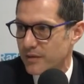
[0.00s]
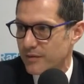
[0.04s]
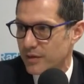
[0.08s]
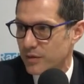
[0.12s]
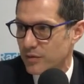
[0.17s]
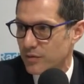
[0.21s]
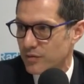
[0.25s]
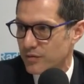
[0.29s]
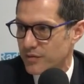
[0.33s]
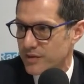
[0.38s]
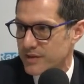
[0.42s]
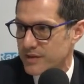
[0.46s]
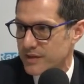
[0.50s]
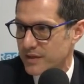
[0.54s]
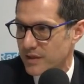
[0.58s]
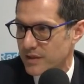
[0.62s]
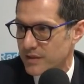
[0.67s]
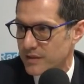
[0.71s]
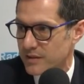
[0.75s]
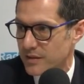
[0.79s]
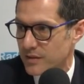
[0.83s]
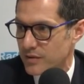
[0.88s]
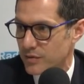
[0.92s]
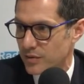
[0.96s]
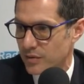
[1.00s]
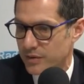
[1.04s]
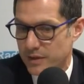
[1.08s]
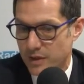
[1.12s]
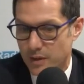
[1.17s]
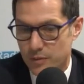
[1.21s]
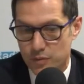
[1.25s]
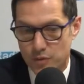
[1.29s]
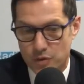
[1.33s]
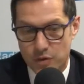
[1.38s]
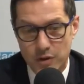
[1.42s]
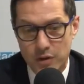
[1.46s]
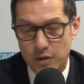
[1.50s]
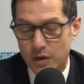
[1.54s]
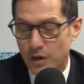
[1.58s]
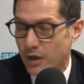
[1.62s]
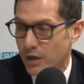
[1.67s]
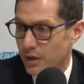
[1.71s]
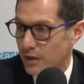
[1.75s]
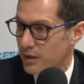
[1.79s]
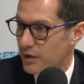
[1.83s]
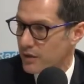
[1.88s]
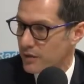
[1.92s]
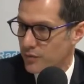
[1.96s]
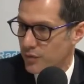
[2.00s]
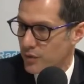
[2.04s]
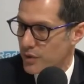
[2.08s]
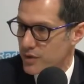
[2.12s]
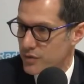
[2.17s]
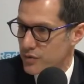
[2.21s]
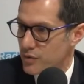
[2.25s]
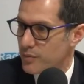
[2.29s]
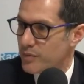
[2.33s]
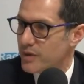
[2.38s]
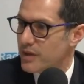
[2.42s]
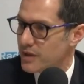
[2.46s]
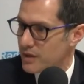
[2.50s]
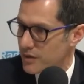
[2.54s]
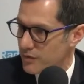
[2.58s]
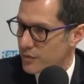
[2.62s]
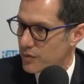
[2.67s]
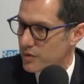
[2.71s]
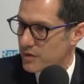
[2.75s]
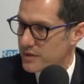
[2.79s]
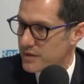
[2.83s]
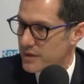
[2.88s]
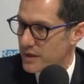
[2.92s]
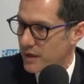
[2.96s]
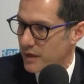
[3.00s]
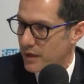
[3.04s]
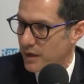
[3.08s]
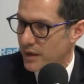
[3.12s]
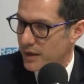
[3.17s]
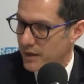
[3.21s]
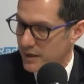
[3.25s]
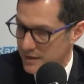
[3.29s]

avec une fiscalité sur le carburant, il faut l'assumer, il faut le dire.